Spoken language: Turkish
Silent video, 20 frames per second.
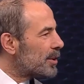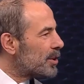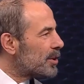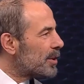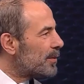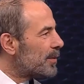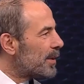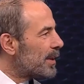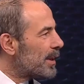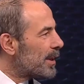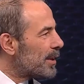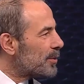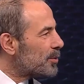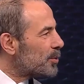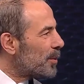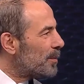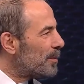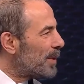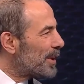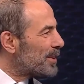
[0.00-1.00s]
işte
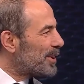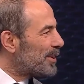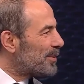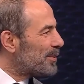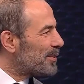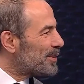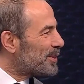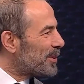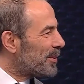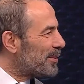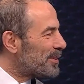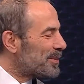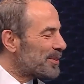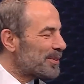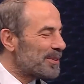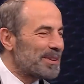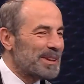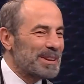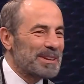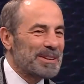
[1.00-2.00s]
federasyon başkanı o zaman
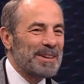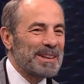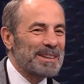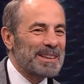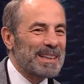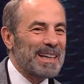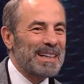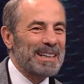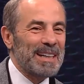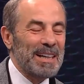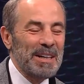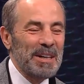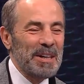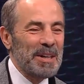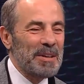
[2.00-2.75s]
söyledi vesaire